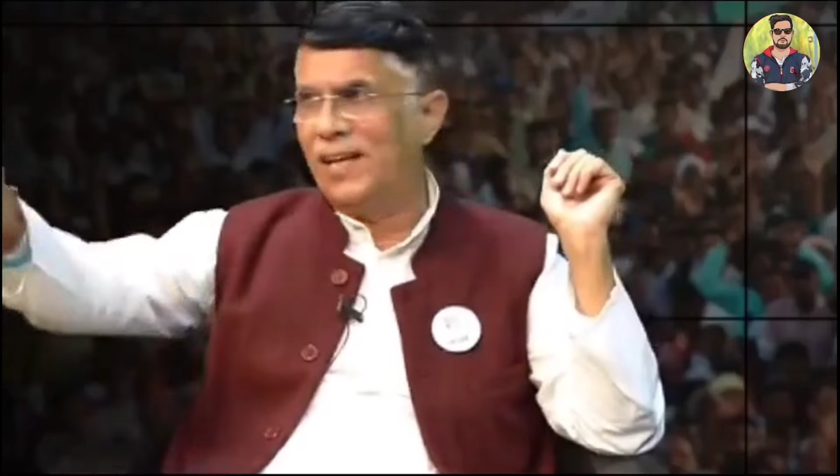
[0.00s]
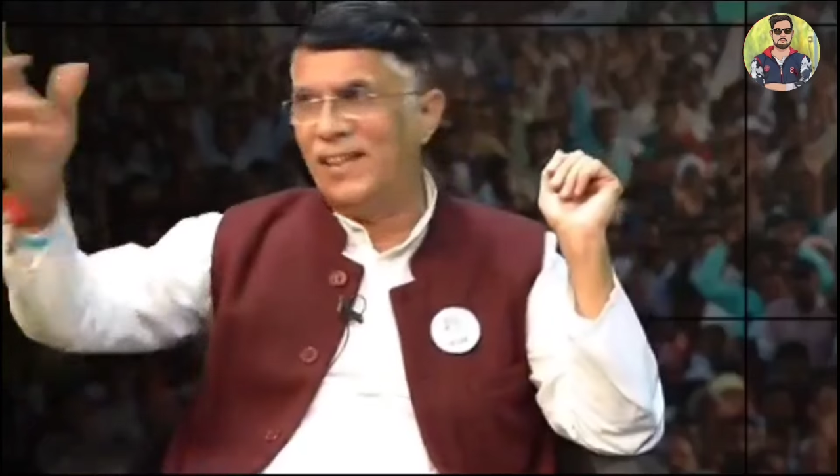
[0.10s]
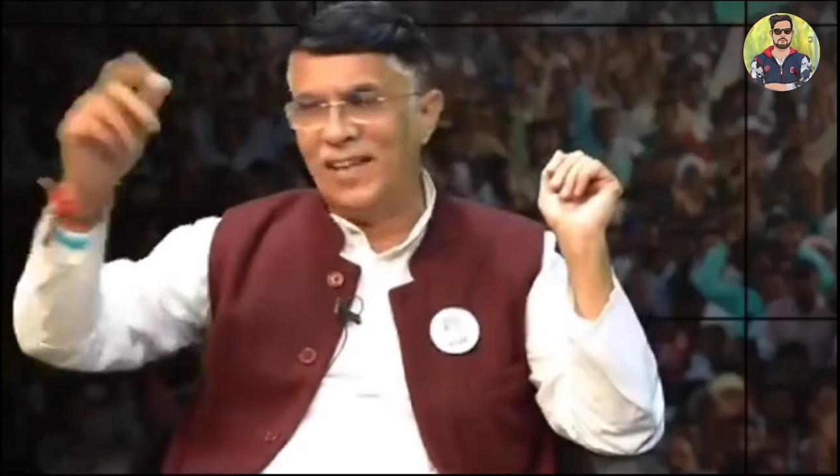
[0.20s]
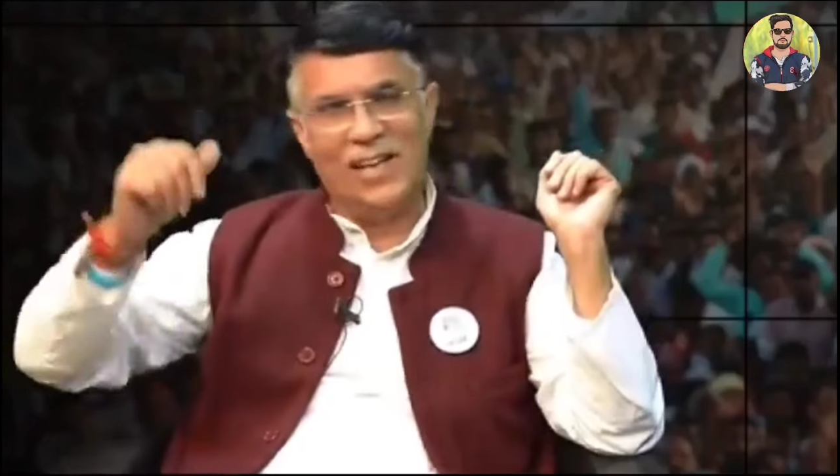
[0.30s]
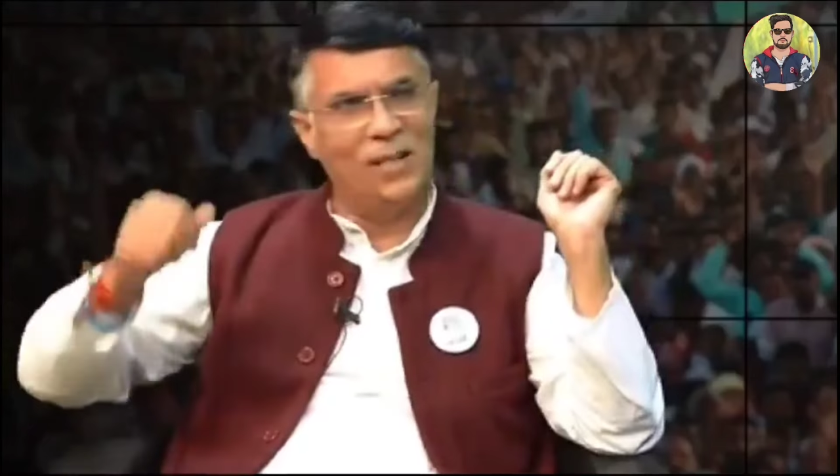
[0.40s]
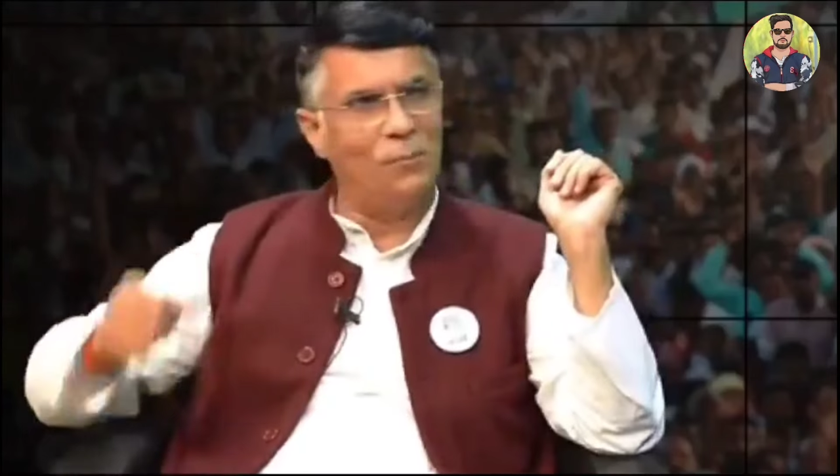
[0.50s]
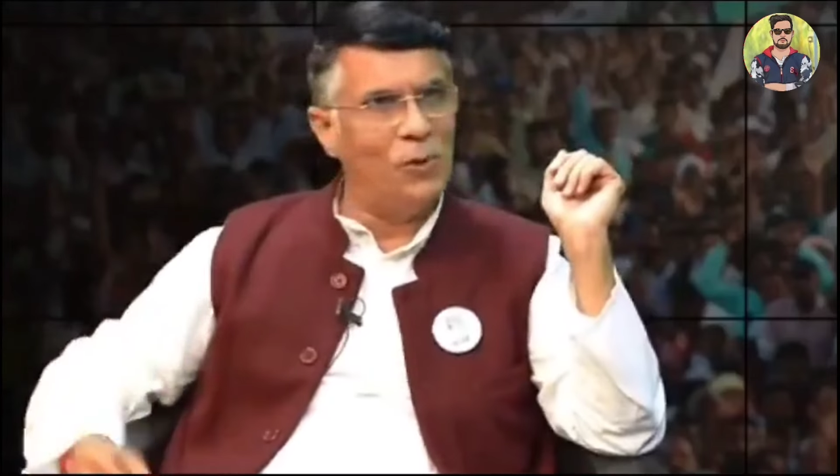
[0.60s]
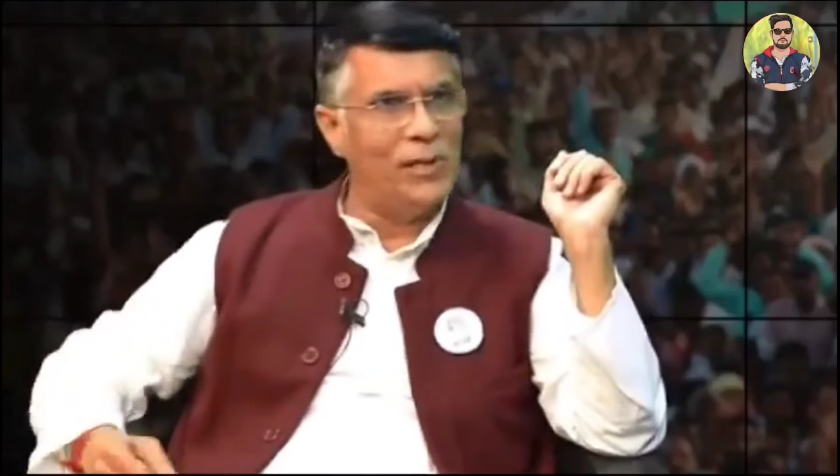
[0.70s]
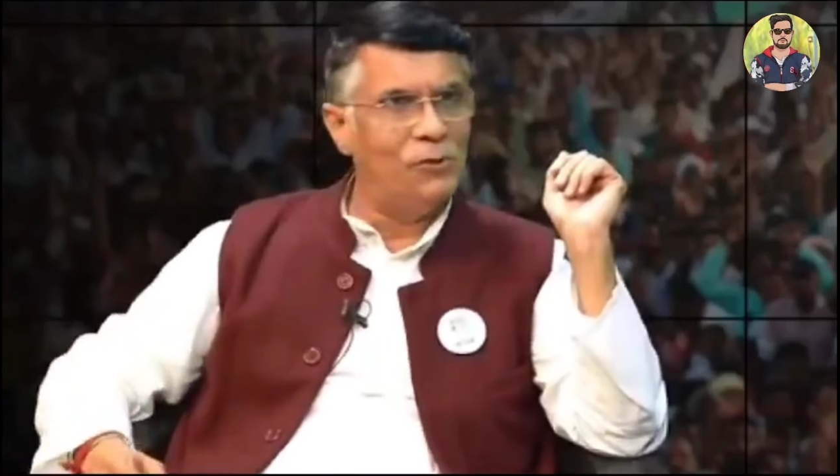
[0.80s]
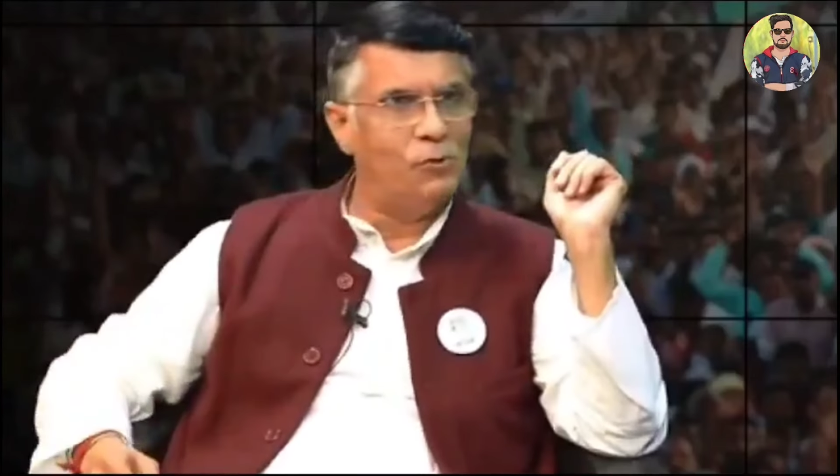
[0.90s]
बंद करके नरेंद्र
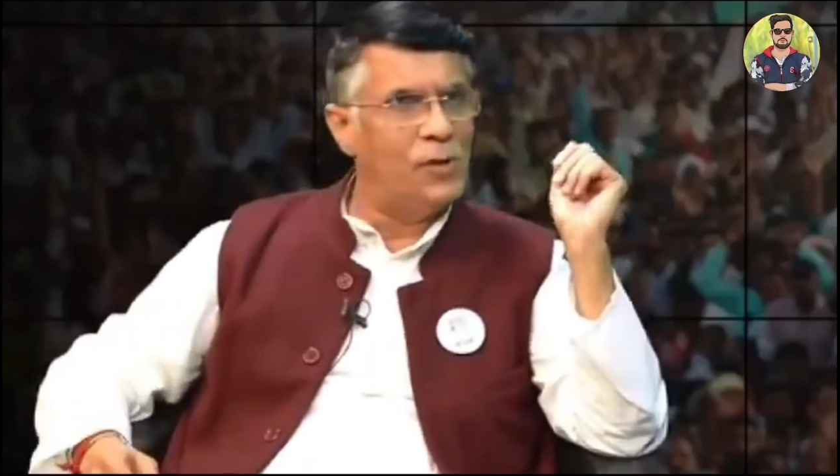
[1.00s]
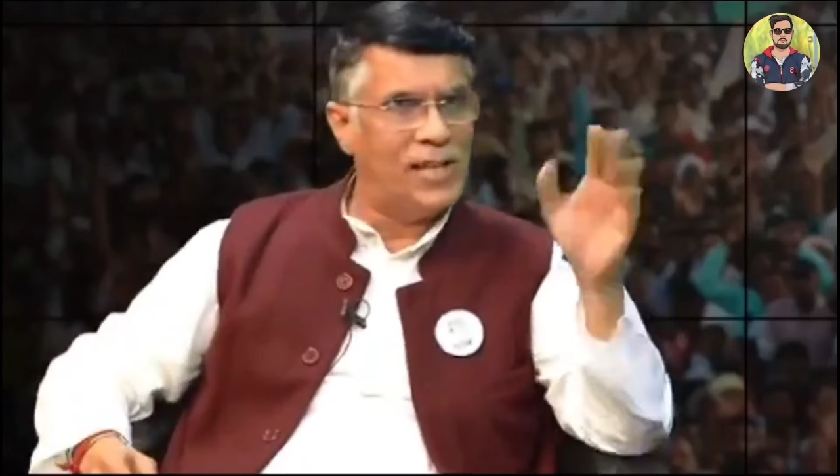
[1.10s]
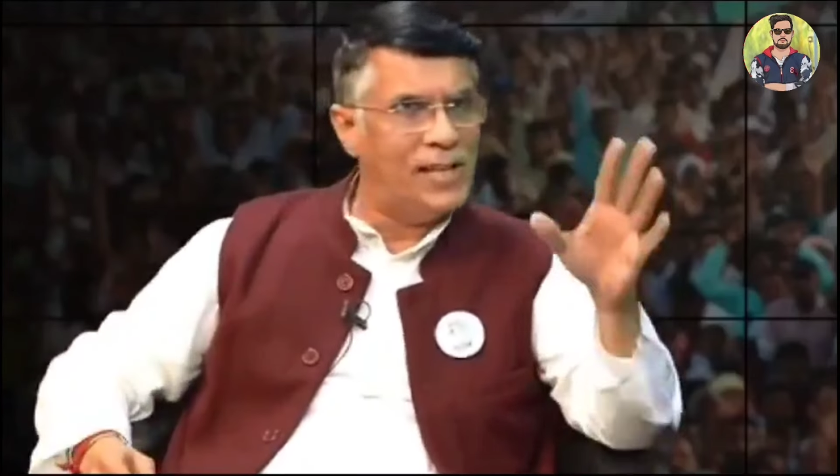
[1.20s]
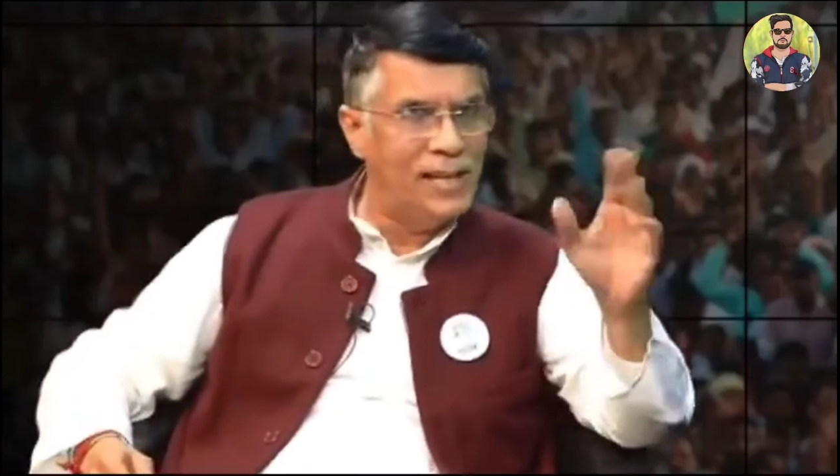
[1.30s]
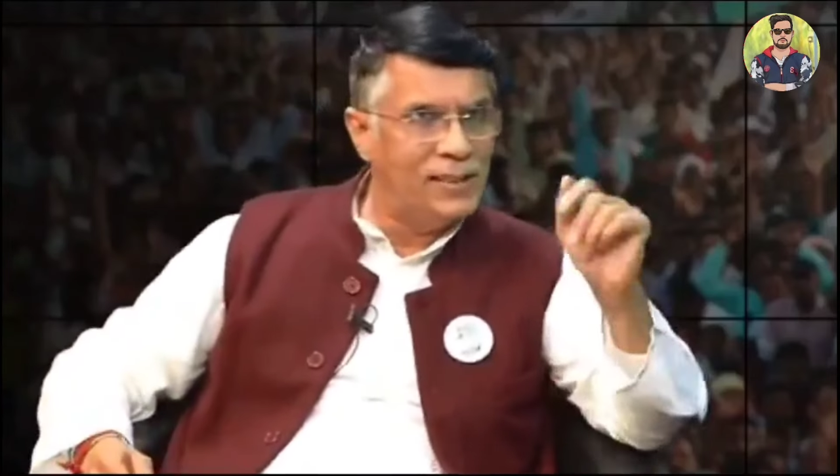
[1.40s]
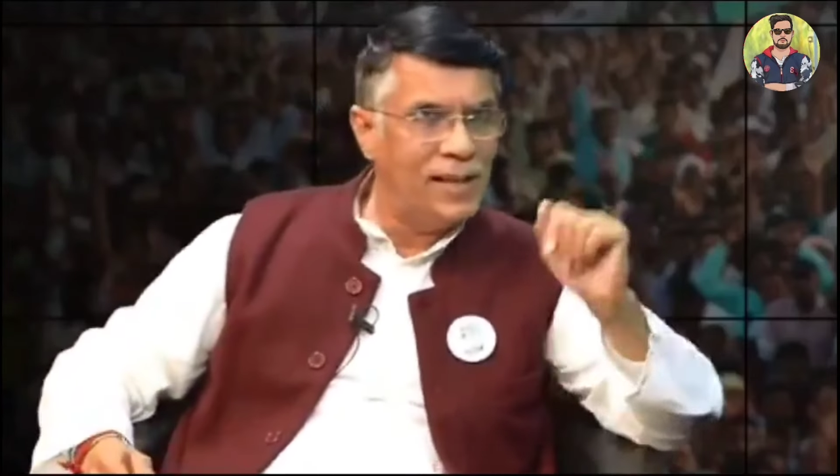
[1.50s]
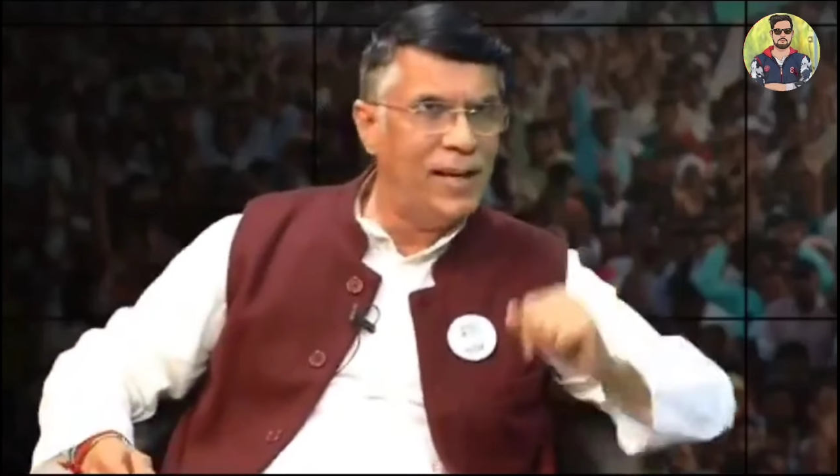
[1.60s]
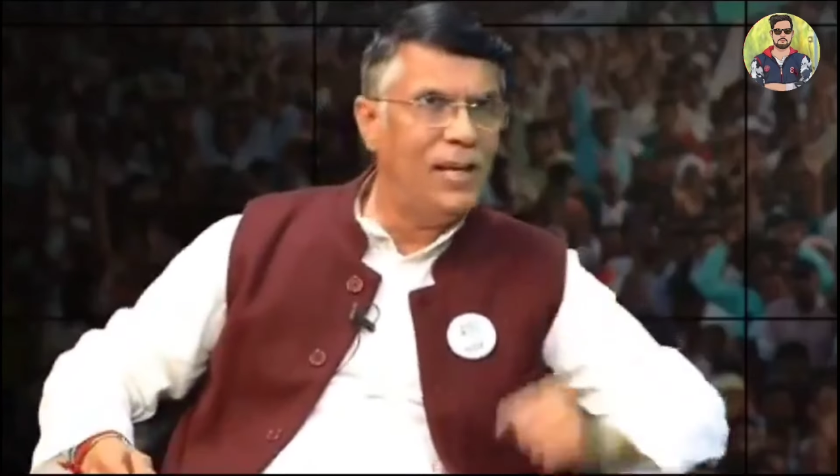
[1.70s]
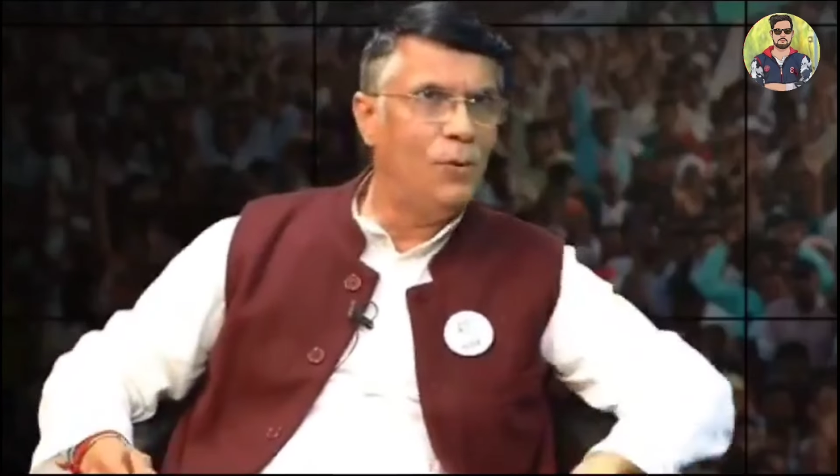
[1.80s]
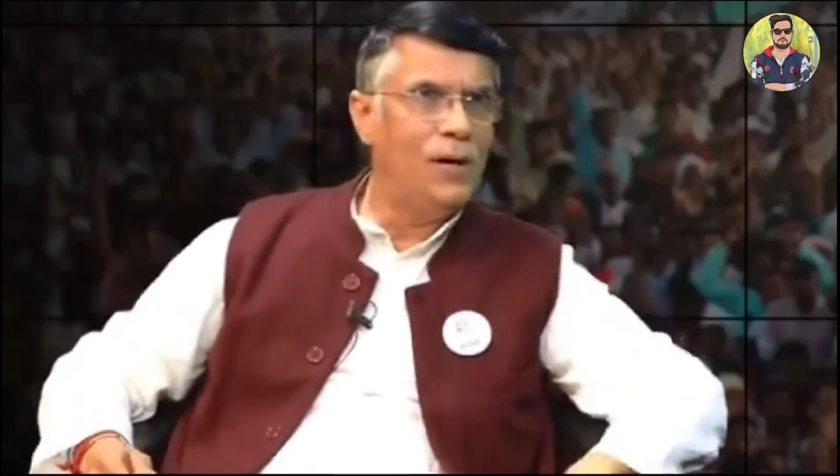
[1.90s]
मोदी को सुनिए ज्यादा
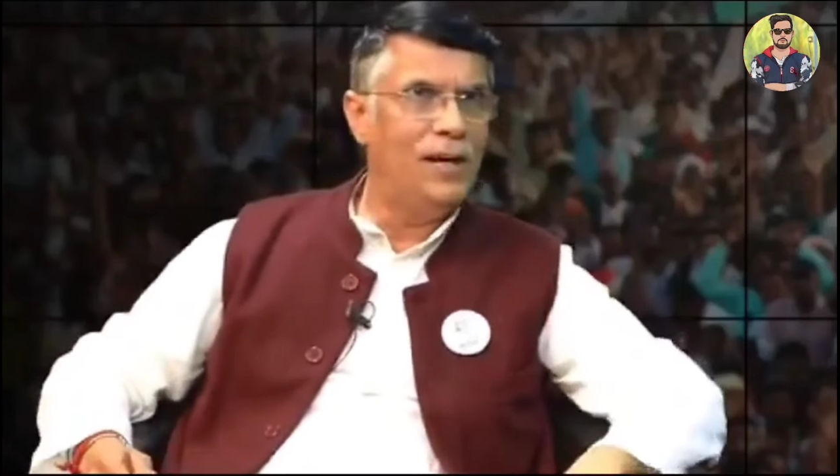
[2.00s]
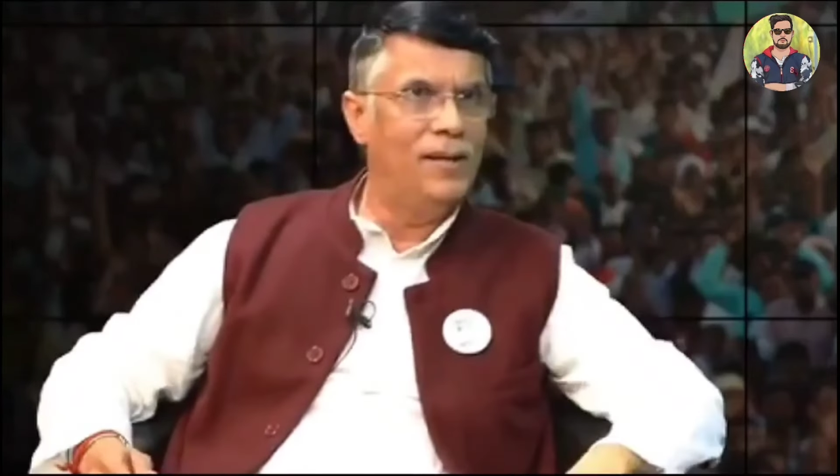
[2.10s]
अंतर नहीं